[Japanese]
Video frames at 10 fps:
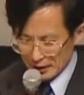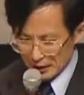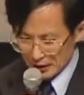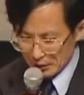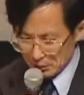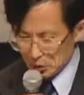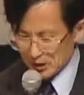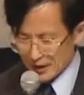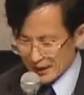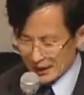えいただきたいとも
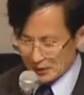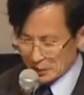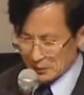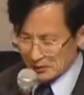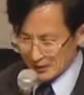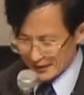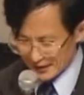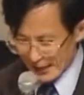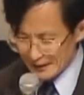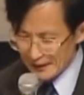う時間がないと思うので
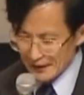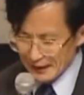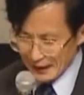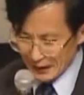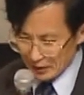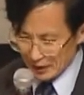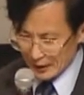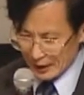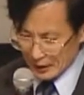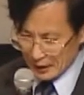すが、えー、それ
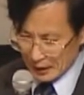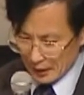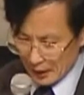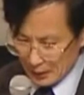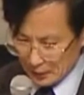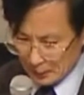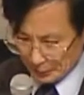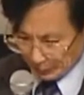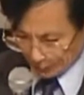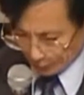からあの